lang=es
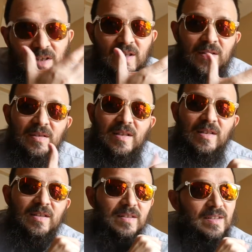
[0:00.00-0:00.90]
tan
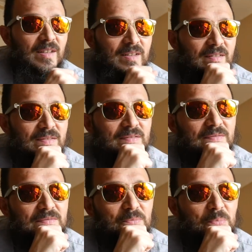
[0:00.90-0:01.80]
tan
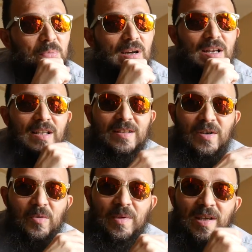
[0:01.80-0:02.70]
tan buena
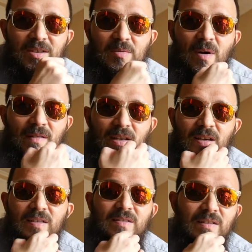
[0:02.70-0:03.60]
entre comillas
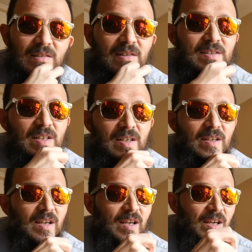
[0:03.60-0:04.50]
tomabilidad, es decir,
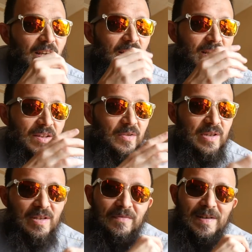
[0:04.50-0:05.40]
no
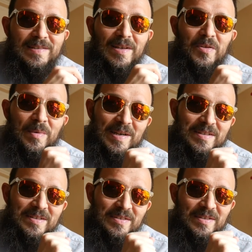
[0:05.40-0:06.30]
es tan fácil de tomar.
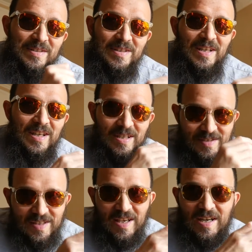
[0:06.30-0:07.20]

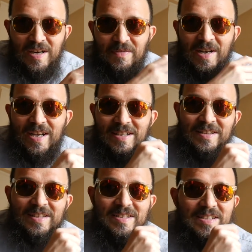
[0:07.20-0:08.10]
Sí es
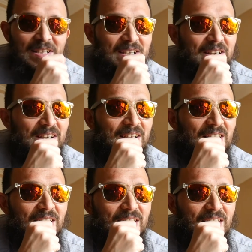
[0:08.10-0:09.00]
refrescante,
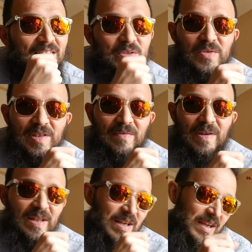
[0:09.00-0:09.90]
eh, eso sí es
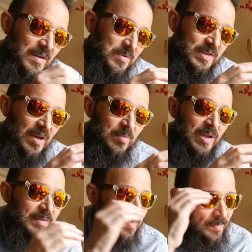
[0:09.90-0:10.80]
verdad, digamos, o sea, por
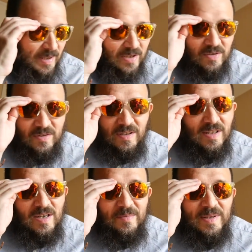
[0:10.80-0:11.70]
el pepino
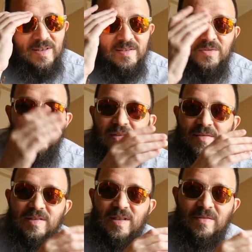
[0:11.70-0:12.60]
claramente es una
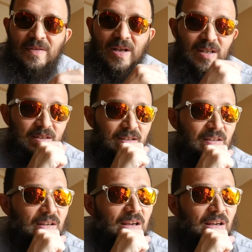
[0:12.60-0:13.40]
cerveza refrescante,